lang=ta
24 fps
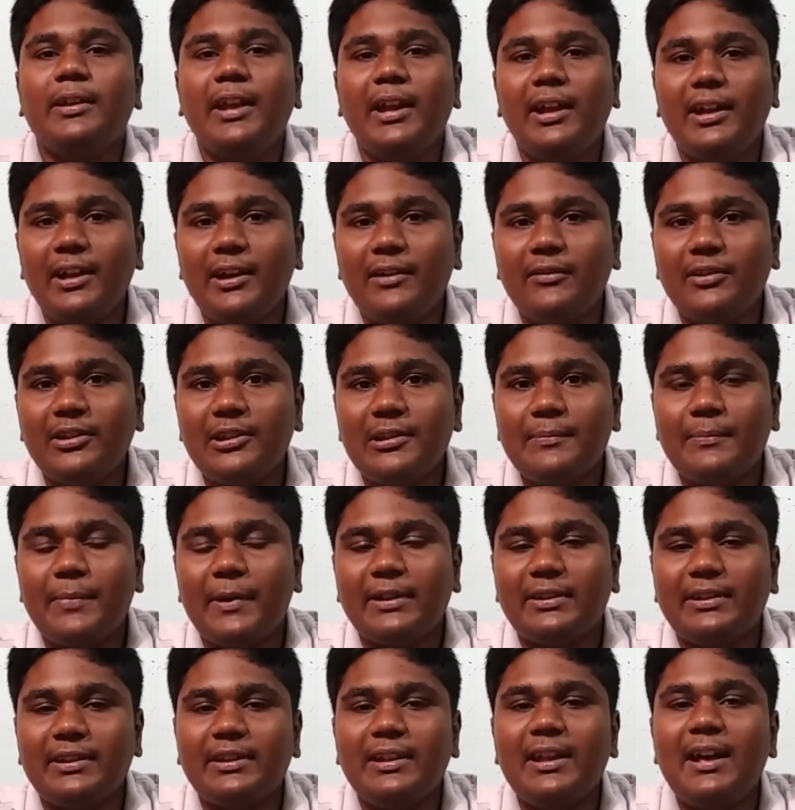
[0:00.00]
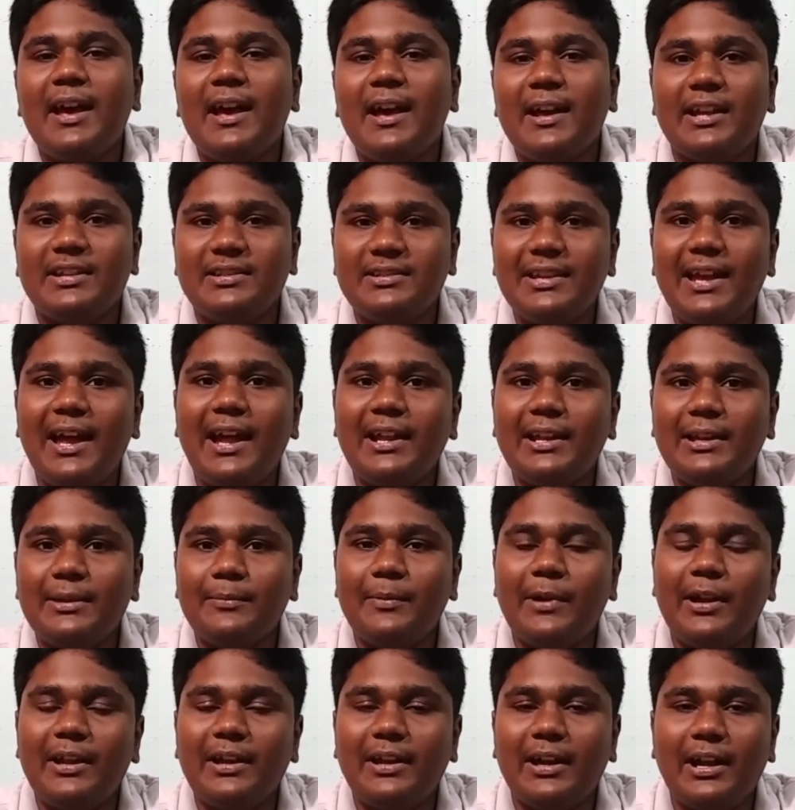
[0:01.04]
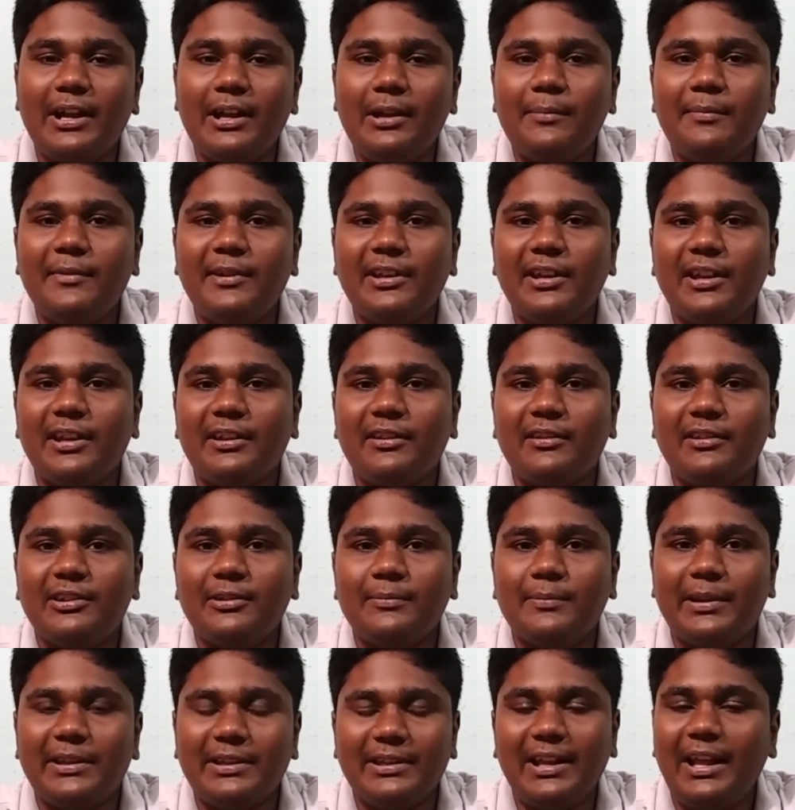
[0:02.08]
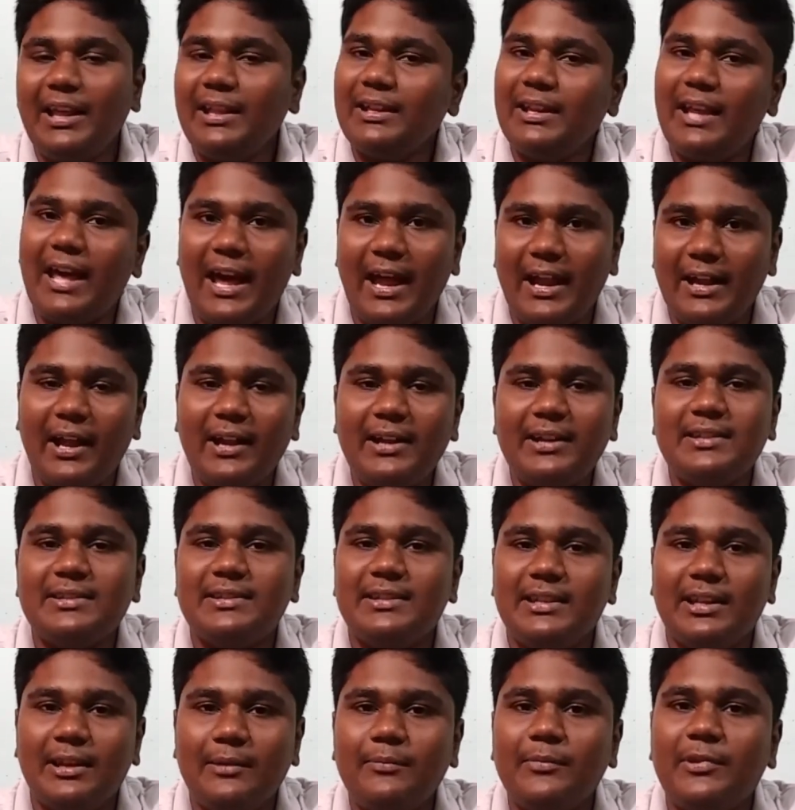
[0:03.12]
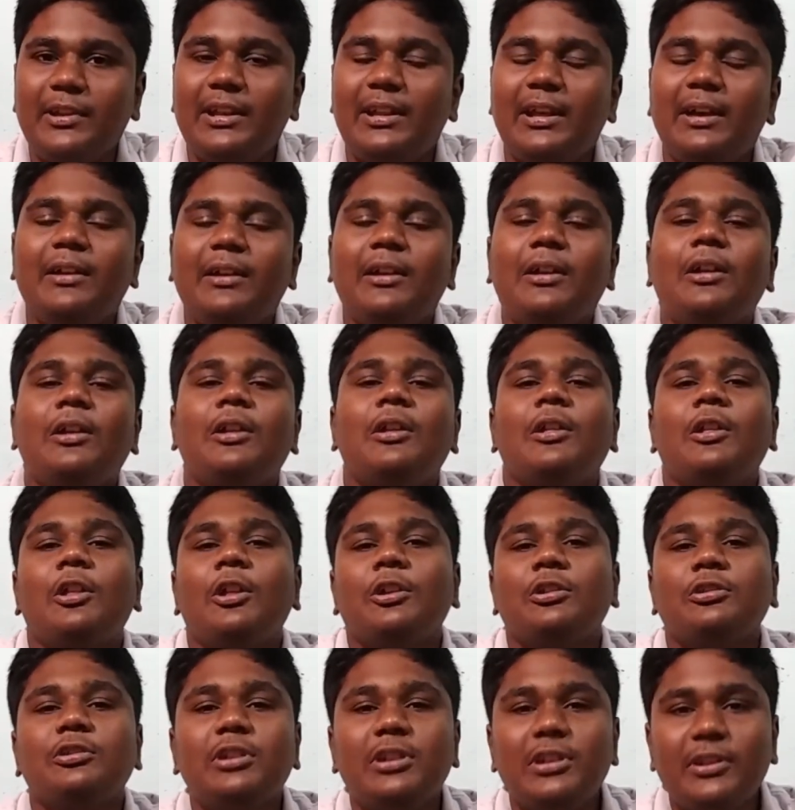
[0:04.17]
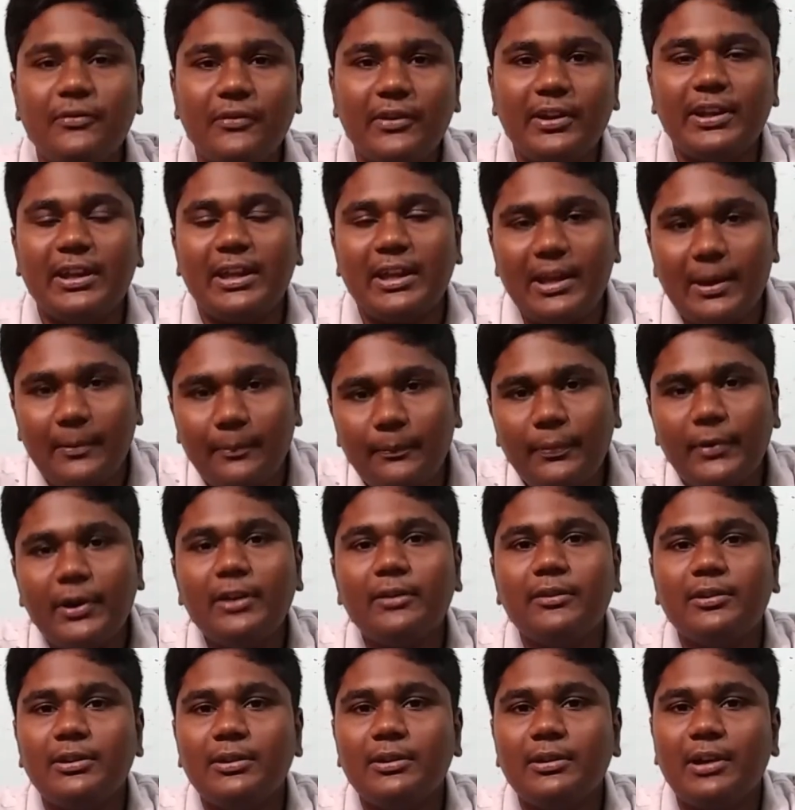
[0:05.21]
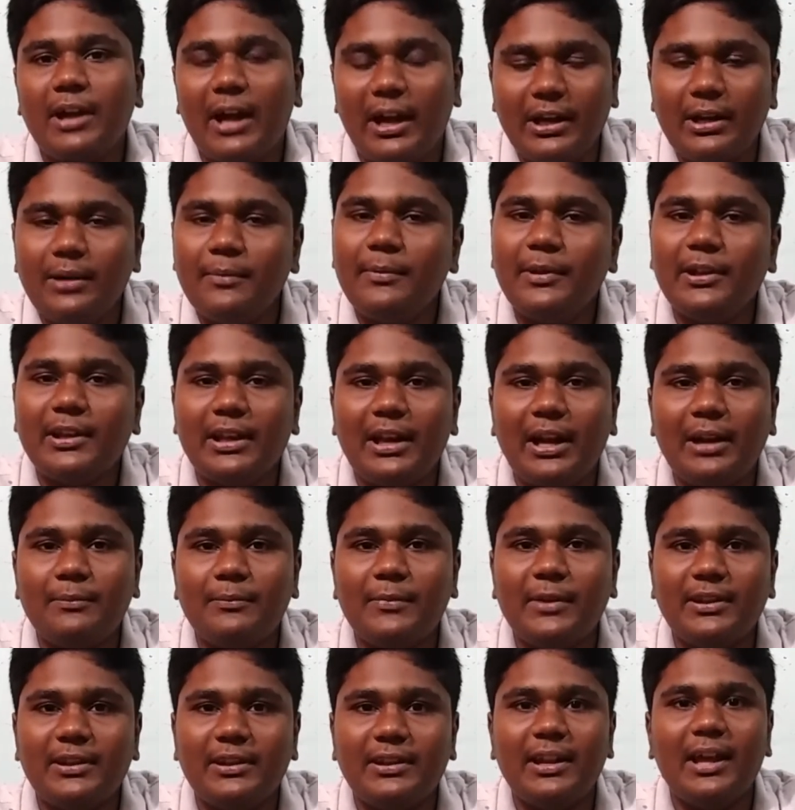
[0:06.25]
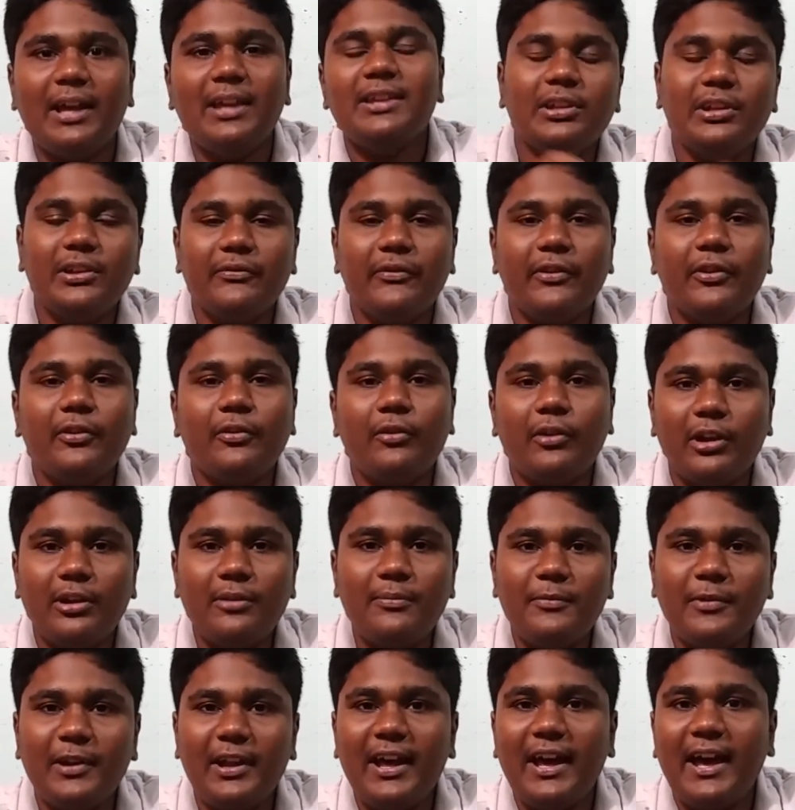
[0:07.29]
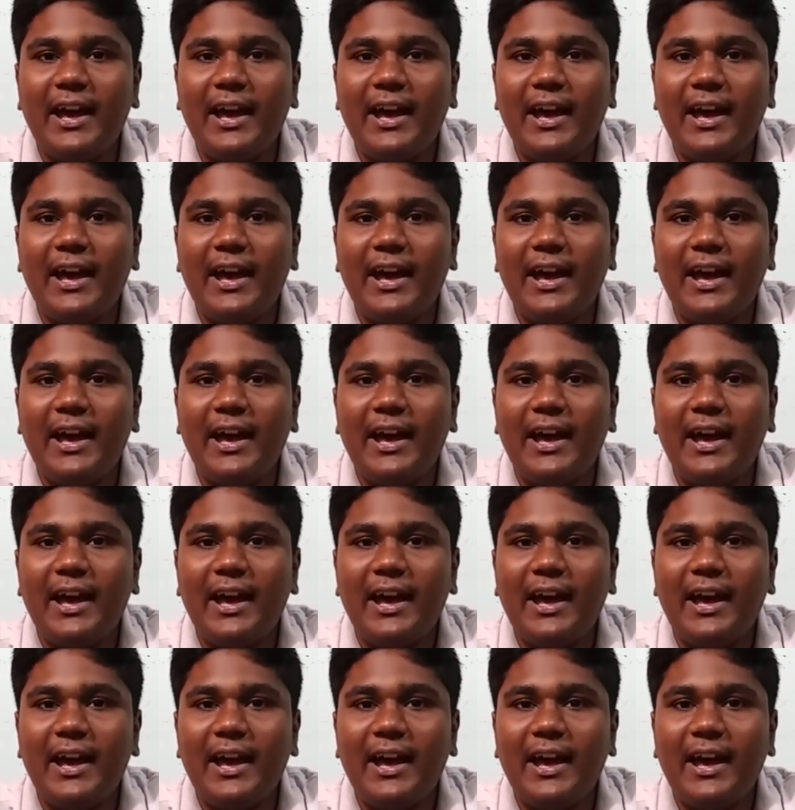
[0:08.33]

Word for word: ஏன்னா வந்து பார்த்தீங்கன்னா ஹெச் ஆன்டிபாடியை கண்டுபிடிக்கிறதுக்கு வந்து பார்த்தீங்கன்னா அதில் ஆன்டி சீரம் இல்லை ஸோ இவருக்கு எப்படி வந்து கண்டுபிடிக்கலாம்னு பார்த்தீங்கன்னா ஸோ இவர் உடம்புல